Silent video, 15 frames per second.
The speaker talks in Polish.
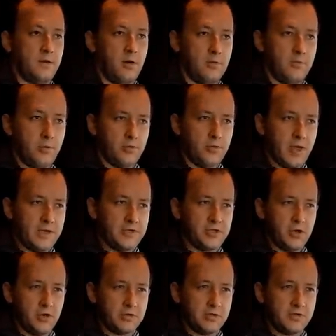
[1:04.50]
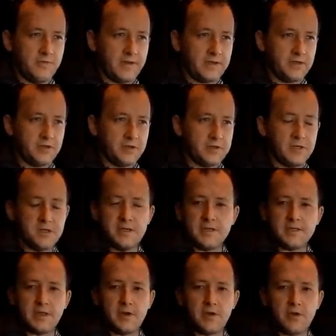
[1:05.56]
bodajże od
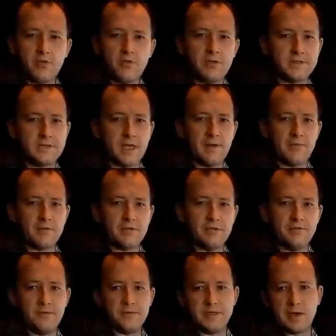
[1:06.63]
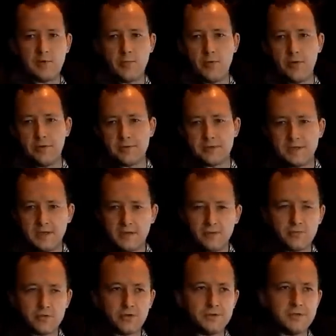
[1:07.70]
2011 roku jest taka możliwość, zakupując je
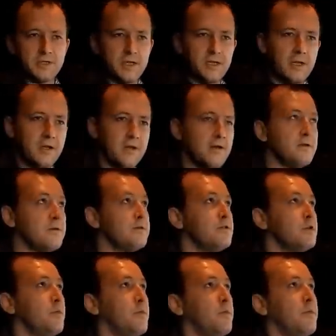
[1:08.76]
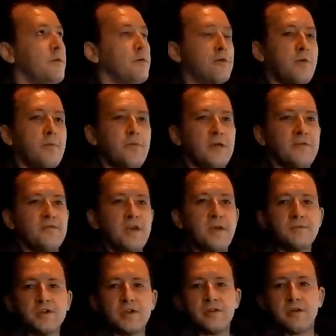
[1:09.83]
urządzenie do poboru opłat w
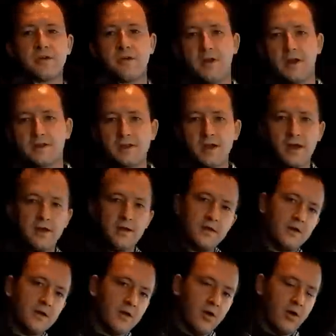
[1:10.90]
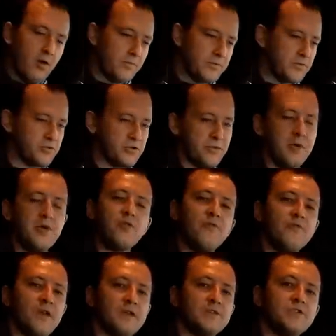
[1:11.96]
Niemczech, to kolekta, obsłużymy
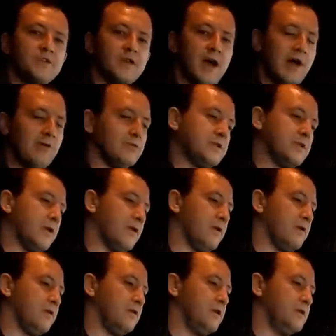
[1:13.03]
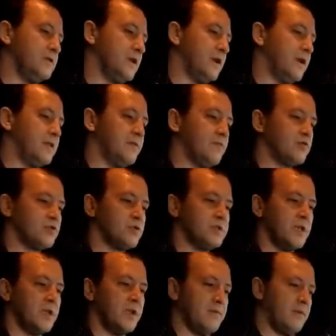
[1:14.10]
również Austrię. I za jednym
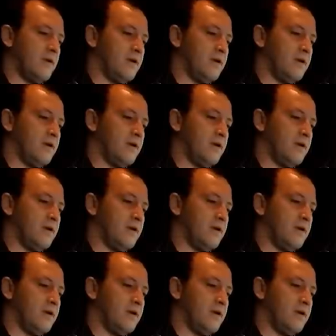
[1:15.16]
urządzeniem